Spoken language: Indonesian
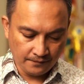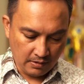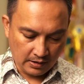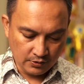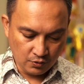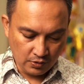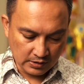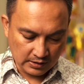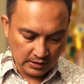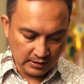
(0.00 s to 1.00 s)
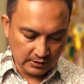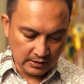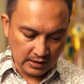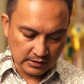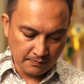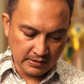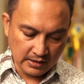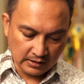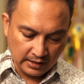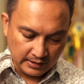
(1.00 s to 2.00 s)
bahkan juga sekali lagi ditegaskan
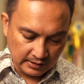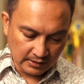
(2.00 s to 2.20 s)
menyertai